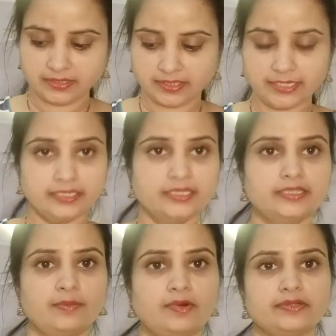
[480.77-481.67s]
అండ్ కింద
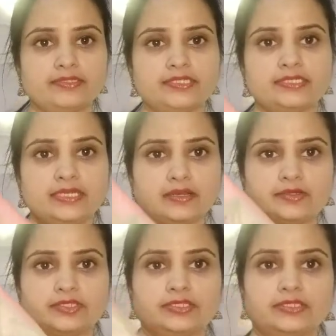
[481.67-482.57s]
బార్డర్ వచ్చేసి ఇలా
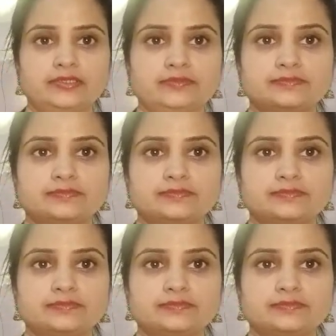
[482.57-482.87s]
వచ్చింది